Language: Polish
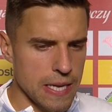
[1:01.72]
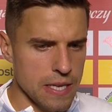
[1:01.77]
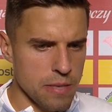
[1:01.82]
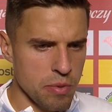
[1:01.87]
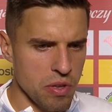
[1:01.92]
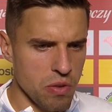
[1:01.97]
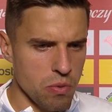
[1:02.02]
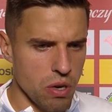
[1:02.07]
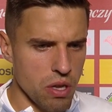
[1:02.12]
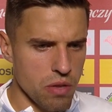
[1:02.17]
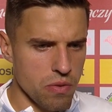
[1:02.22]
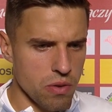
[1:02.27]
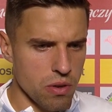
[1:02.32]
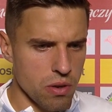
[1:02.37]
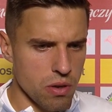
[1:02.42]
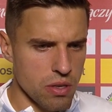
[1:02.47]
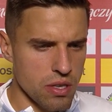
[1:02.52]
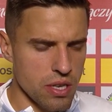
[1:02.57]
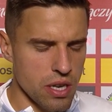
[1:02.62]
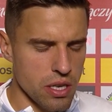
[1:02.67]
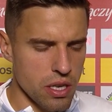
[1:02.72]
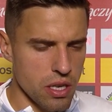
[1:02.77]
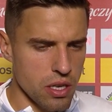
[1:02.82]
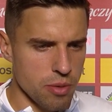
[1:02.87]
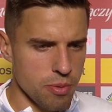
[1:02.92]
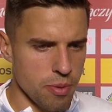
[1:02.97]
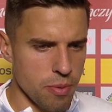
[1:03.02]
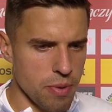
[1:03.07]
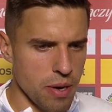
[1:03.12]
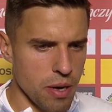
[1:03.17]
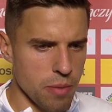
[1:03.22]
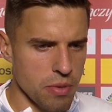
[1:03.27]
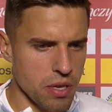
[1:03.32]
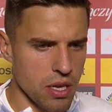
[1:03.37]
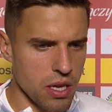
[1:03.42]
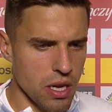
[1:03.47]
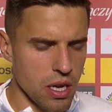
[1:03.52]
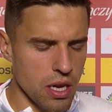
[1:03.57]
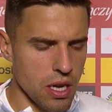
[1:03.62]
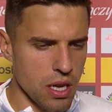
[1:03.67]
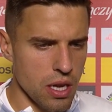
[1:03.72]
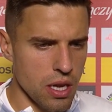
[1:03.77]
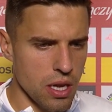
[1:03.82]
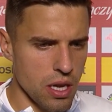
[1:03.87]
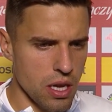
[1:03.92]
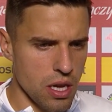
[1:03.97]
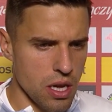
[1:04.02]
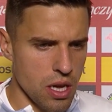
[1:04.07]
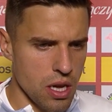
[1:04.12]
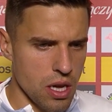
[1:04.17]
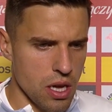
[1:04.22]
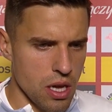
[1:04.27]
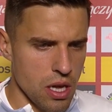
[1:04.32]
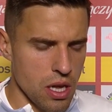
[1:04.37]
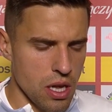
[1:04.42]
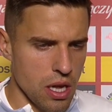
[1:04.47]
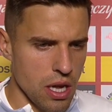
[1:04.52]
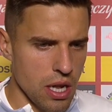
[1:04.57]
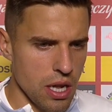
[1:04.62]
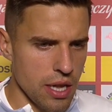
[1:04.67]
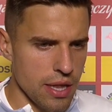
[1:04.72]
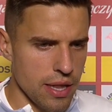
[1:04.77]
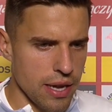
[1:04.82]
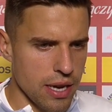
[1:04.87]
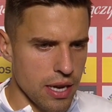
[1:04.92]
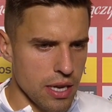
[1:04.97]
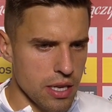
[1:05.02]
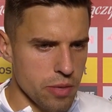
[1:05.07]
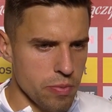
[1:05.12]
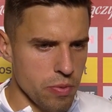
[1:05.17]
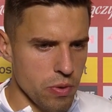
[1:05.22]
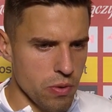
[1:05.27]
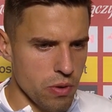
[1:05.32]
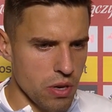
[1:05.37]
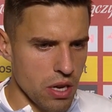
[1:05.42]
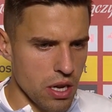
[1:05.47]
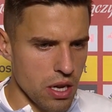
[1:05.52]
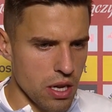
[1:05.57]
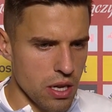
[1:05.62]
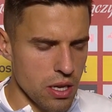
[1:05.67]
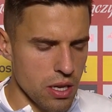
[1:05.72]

zbyt łatwo straciliśmy bramki, ale, ale taka jest piłka.